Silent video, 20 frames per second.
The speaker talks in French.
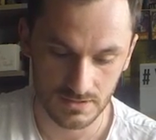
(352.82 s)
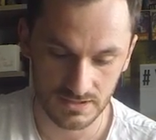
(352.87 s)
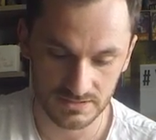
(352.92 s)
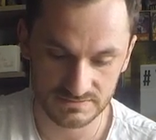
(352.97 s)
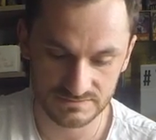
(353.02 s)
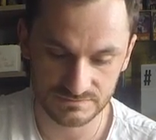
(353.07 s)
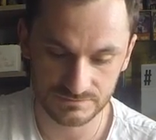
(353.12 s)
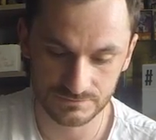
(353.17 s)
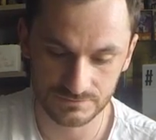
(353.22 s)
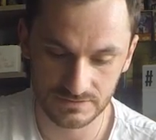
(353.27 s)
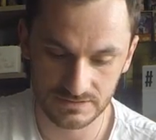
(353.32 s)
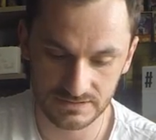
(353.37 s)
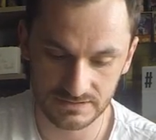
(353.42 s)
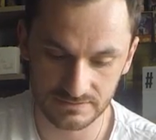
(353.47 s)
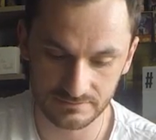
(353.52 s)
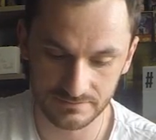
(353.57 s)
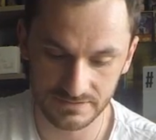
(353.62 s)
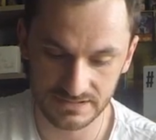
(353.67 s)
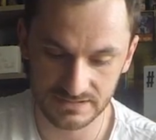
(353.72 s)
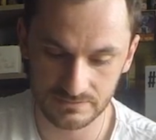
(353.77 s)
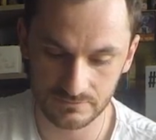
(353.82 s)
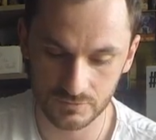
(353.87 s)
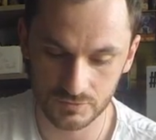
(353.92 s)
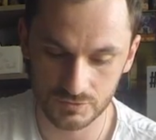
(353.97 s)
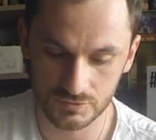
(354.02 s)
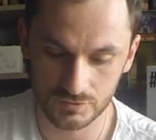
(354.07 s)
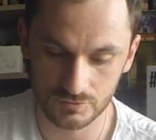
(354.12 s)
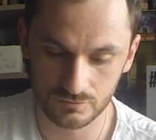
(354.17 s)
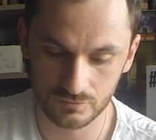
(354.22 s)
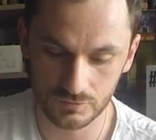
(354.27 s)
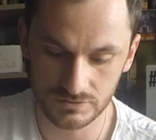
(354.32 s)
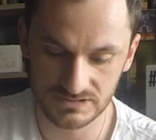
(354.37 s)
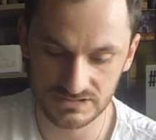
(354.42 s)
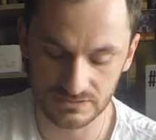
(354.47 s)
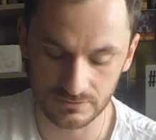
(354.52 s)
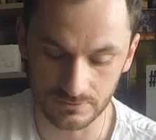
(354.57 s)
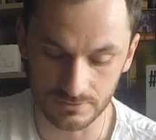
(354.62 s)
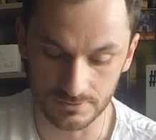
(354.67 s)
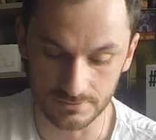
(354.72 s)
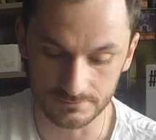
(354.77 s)
Assaut de l'air méca Module
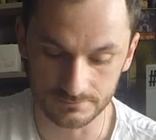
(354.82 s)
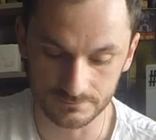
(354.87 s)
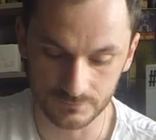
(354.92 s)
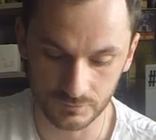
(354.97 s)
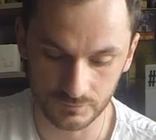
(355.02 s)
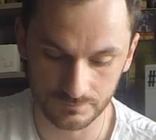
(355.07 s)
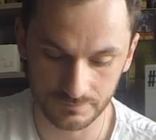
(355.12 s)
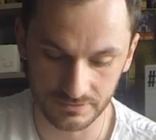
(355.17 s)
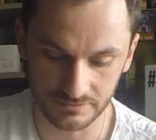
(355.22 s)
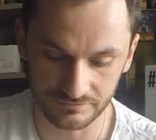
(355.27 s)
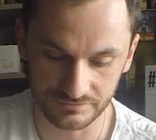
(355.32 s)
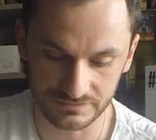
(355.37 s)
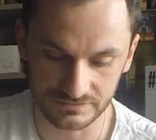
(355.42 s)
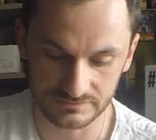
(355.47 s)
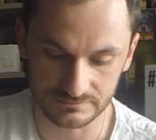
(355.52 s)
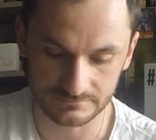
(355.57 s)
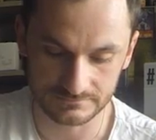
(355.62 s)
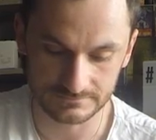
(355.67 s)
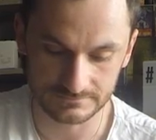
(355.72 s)
Multiroll. Donc parfait.